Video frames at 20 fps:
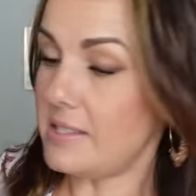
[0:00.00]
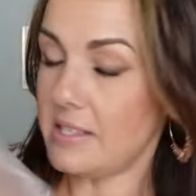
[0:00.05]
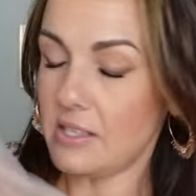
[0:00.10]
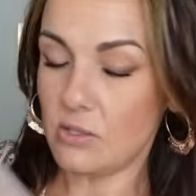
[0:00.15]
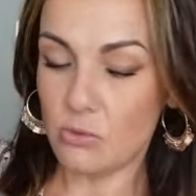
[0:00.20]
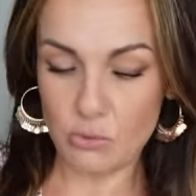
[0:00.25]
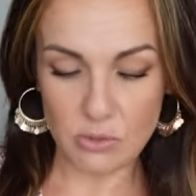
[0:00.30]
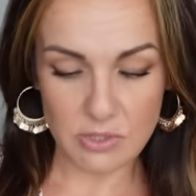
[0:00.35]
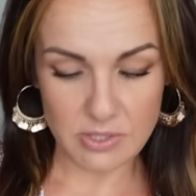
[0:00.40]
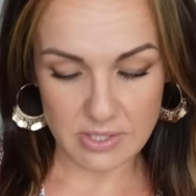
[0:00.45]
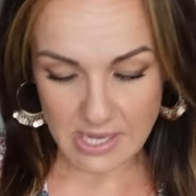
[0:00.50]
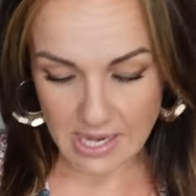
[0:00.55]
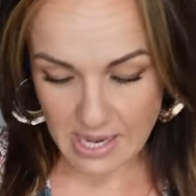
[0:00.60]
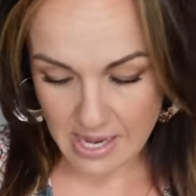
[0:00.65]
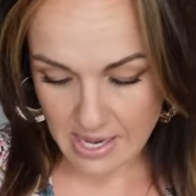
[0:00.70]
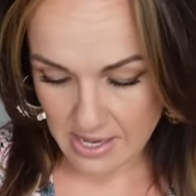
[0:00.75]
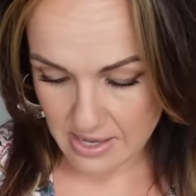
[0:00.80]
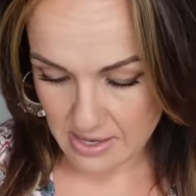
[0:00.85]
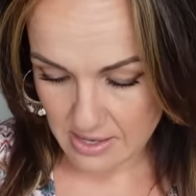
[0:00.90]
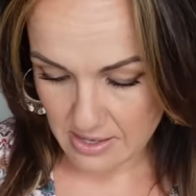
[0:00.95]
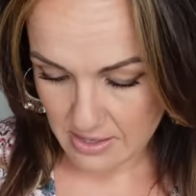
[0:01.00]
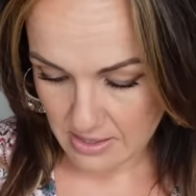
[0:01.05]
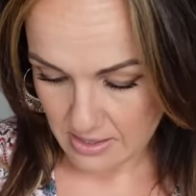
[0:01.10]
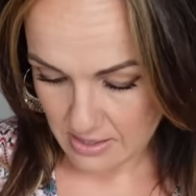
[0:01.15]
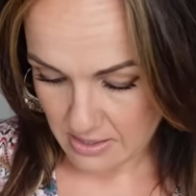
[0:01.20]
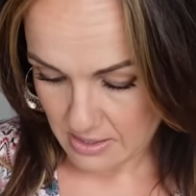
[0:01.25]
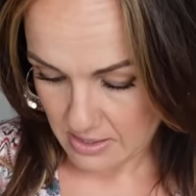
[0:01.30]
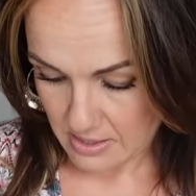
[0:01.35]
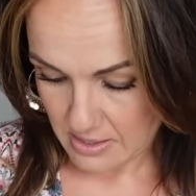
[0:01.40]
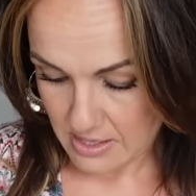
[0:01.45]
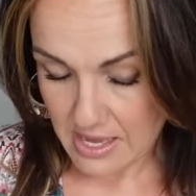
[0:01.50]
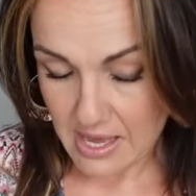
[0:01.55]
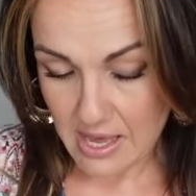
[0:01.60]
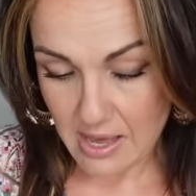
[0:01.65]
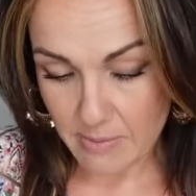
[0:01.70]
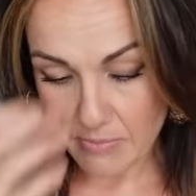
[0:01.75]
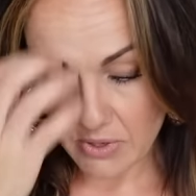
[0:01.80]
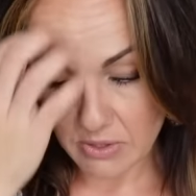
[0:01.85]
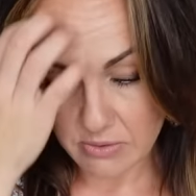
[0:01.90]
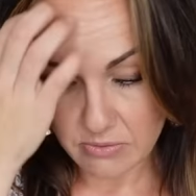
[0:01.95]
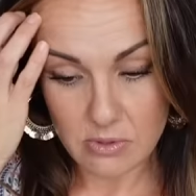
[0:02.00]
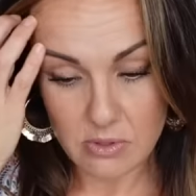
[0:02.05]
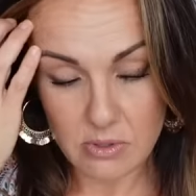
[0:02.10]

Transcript: c'est du taille M.